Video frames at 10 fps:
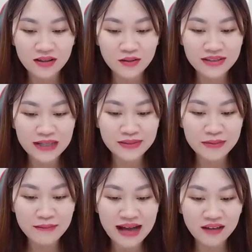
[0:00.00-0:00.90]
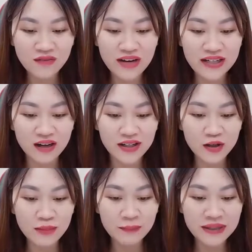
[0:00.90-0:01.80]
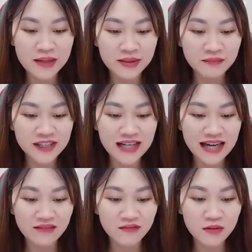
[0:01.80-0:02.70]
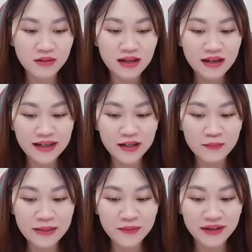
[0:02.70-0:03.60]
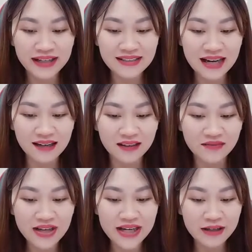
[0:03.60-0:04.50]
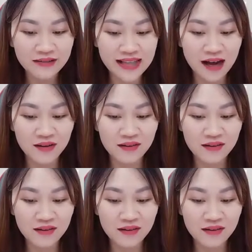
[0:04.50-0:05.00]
Tôi xem trên mạng không phải nói đầu bếp tiệm cơm chiên hạnh phúc là đầu bếp của khách sạn lớn về hưu sao?